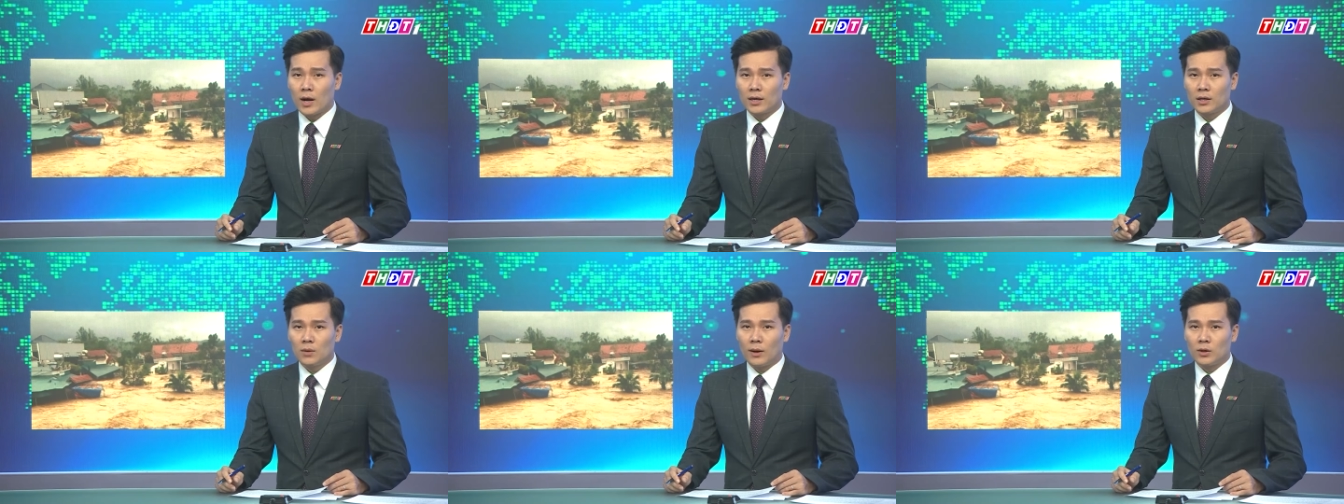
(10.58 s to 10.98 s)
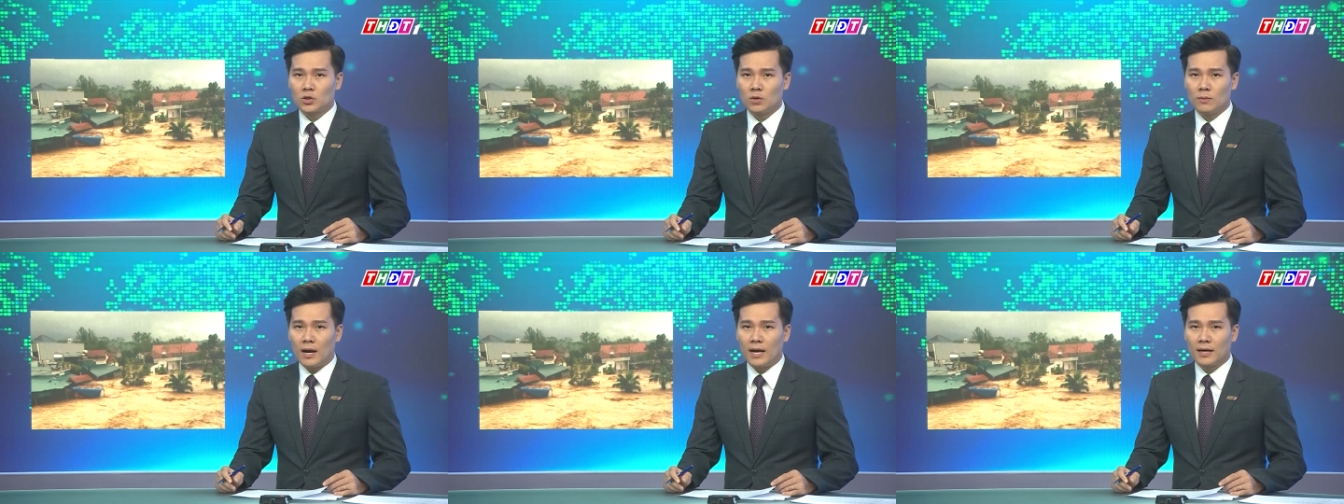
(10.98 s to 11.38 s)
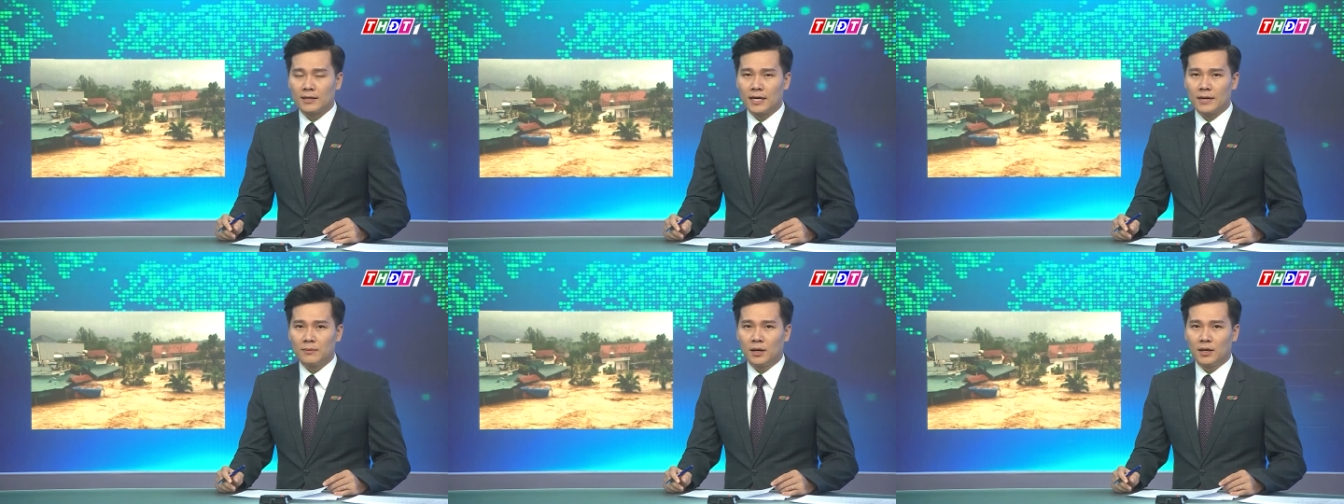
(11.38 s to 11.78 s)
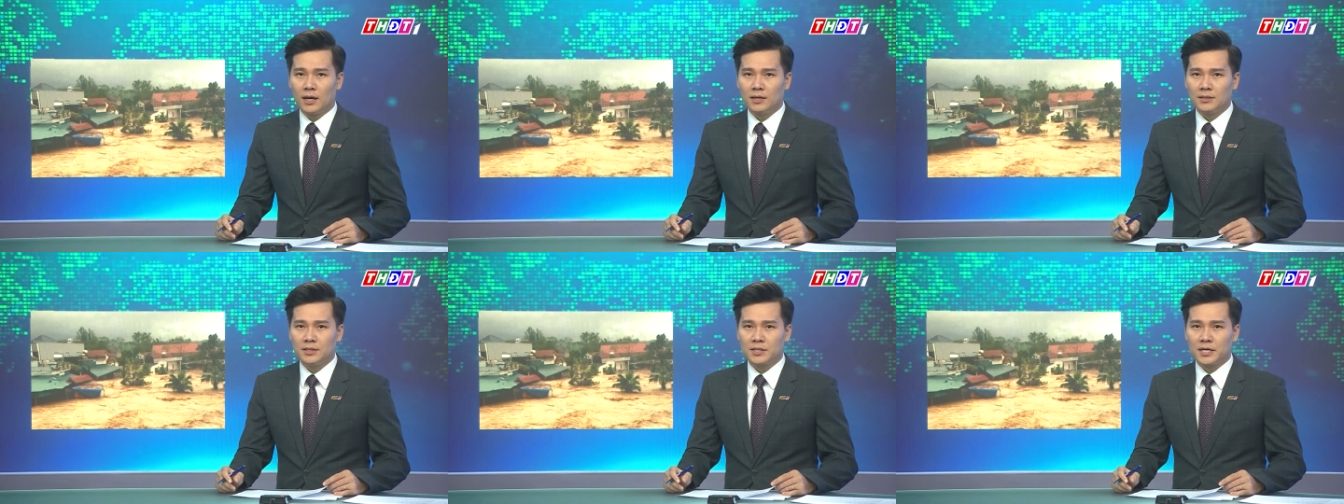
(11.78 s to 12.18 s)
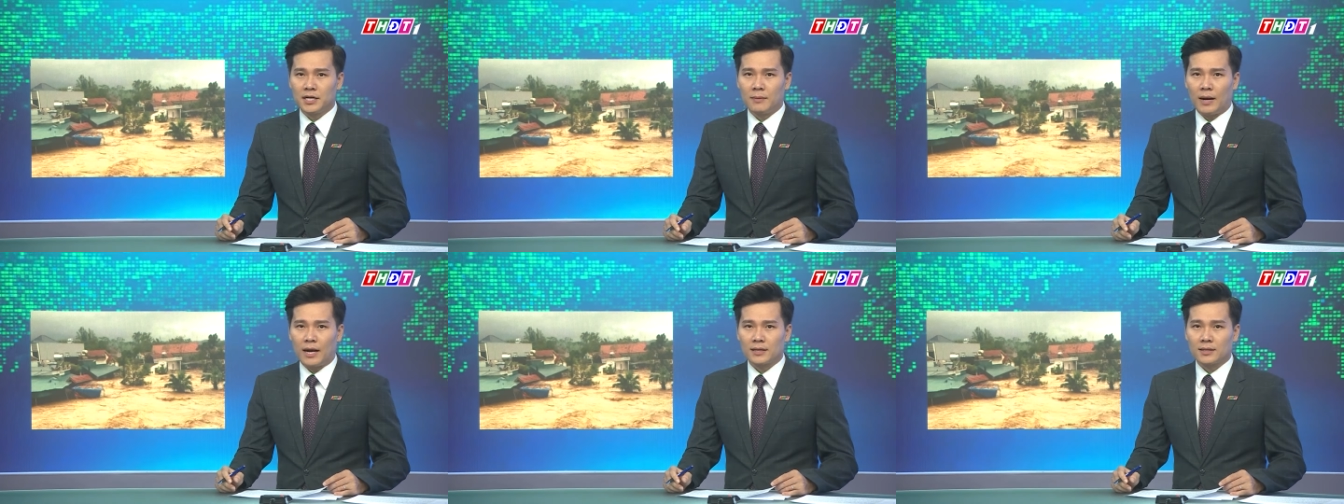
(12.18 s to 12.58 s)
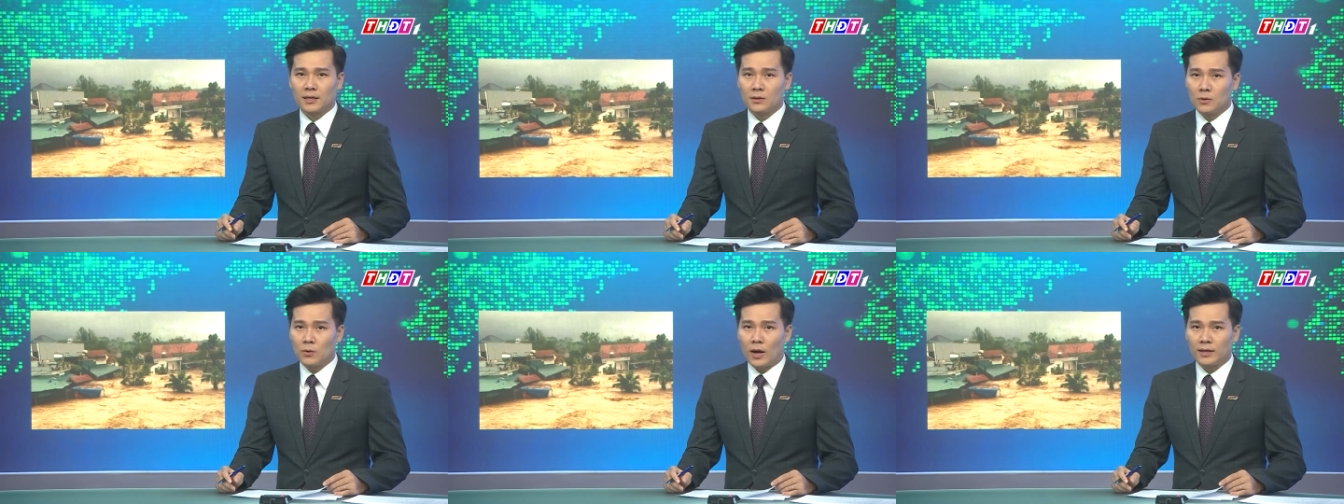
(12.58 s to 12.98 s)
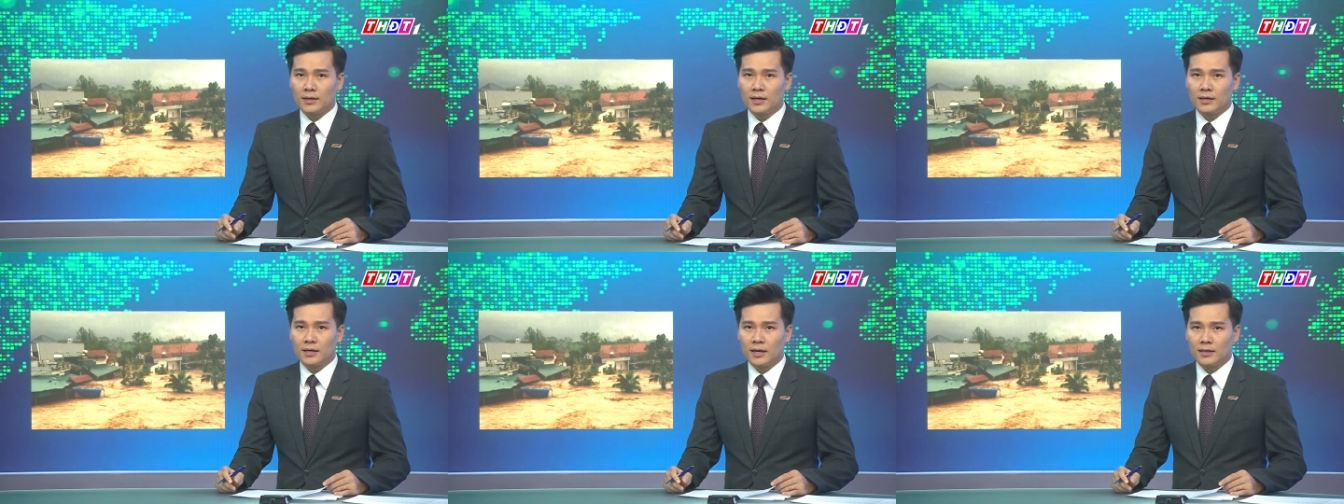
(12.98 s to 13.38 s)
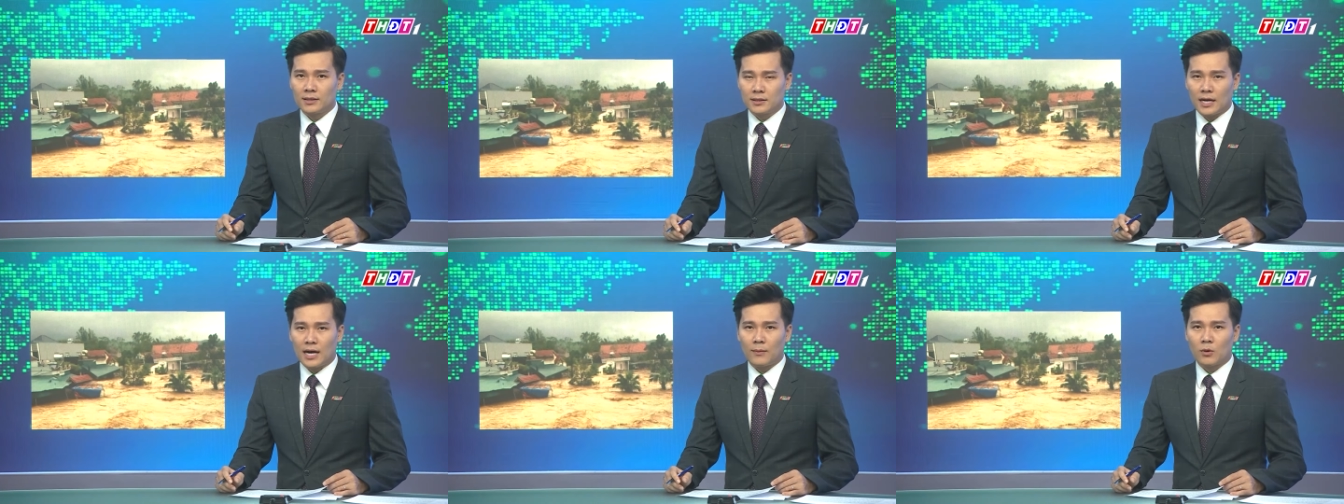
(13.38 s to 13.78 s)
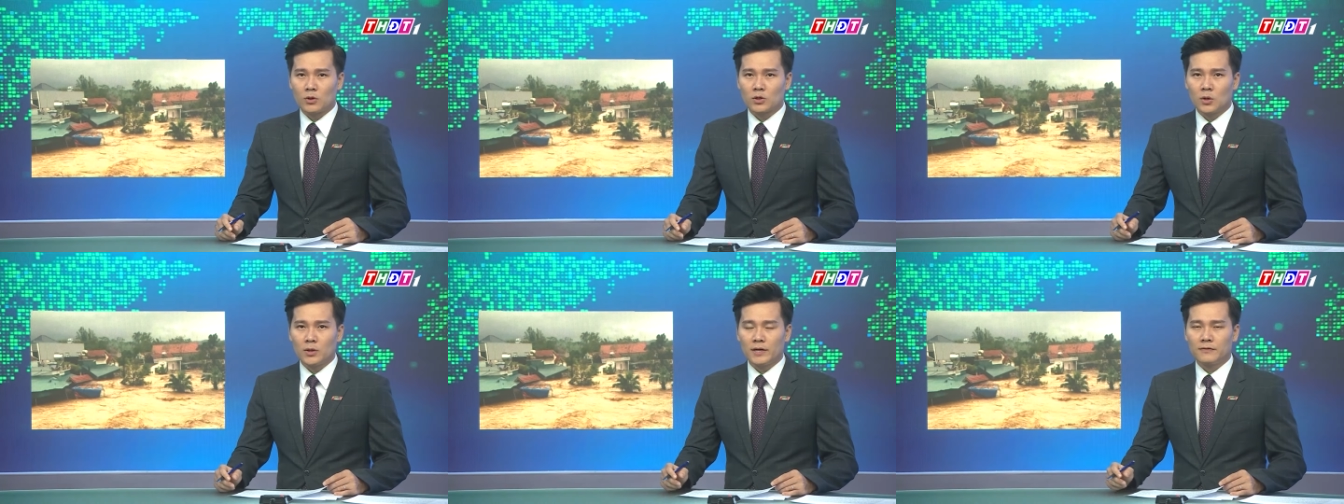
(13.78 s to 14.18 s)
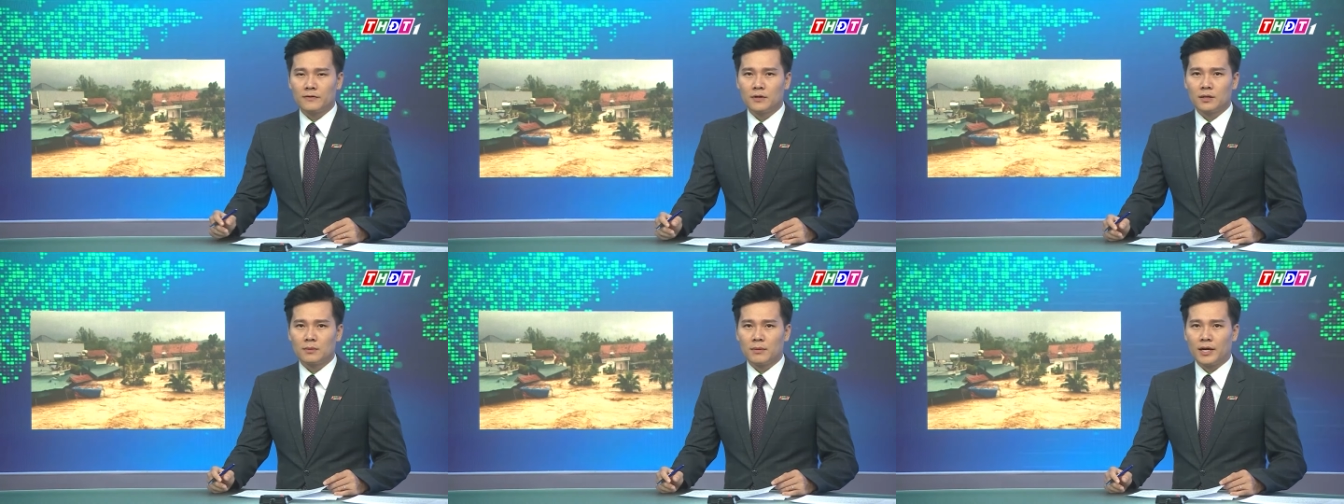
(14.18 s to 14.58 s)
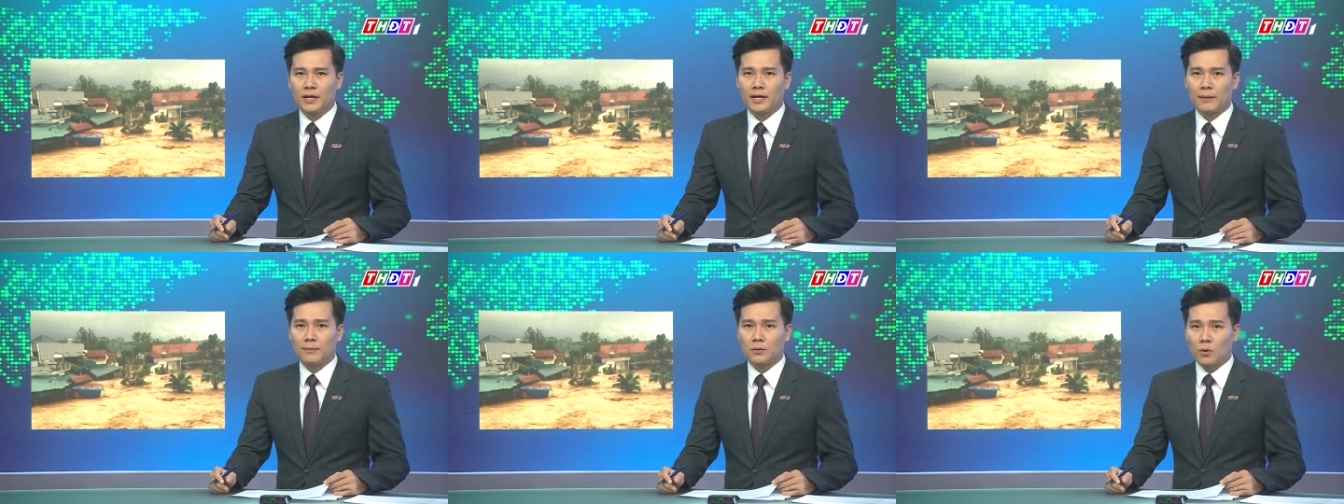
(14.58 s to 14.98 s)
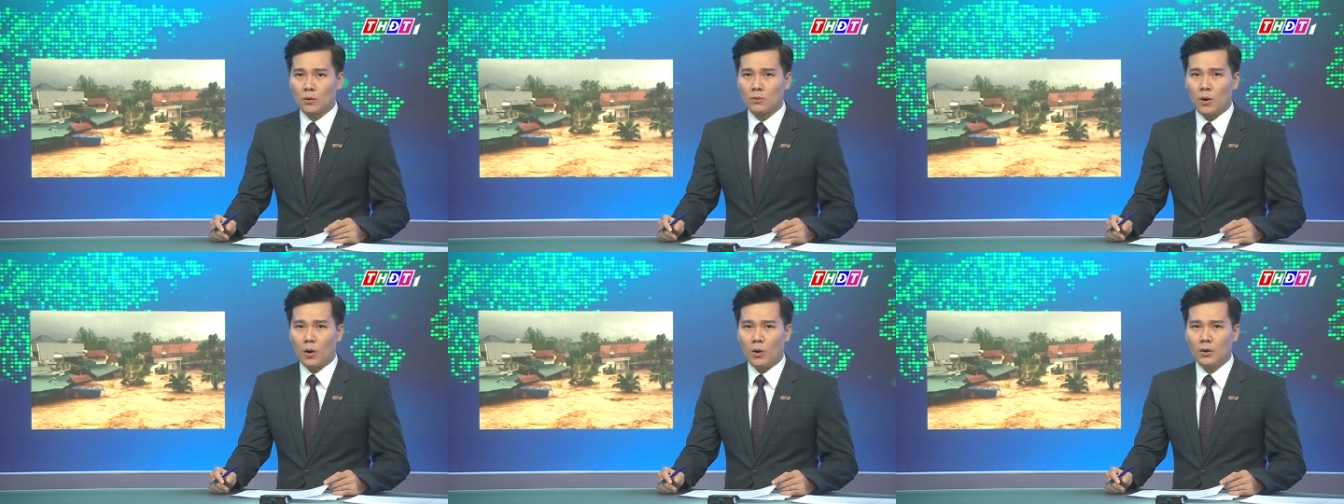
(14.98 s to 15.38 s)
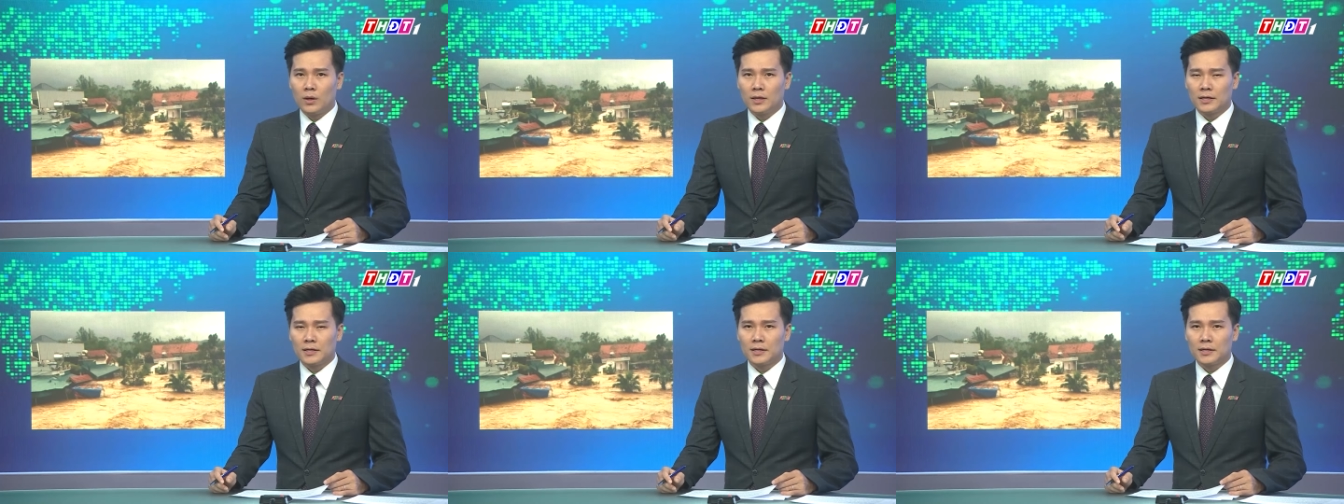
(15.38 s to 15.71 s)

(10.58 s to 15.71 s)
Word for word: Hoàn lưu bão số ba gây mưa lớn trên địa bàn tỉnh Quảng Ninh và một số địa phương bị ngập cục bộ,